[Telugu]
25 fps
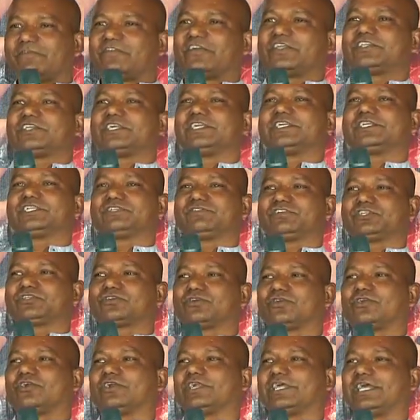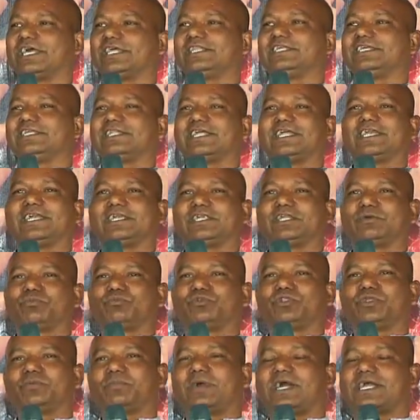ఫెసిలిటీస్ విషయంలోనే అది ఇది అంటే
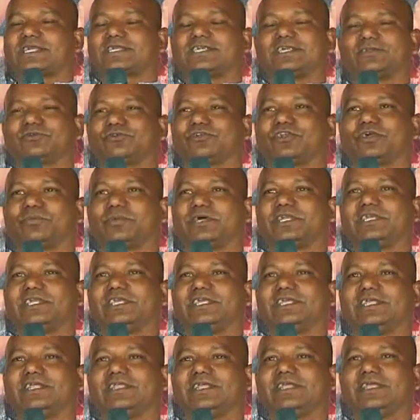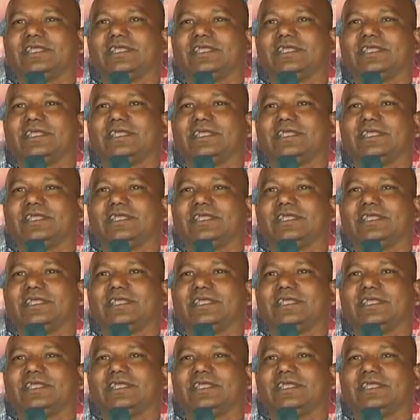ముందు మాట్లాడుకున్నాం అన్నీ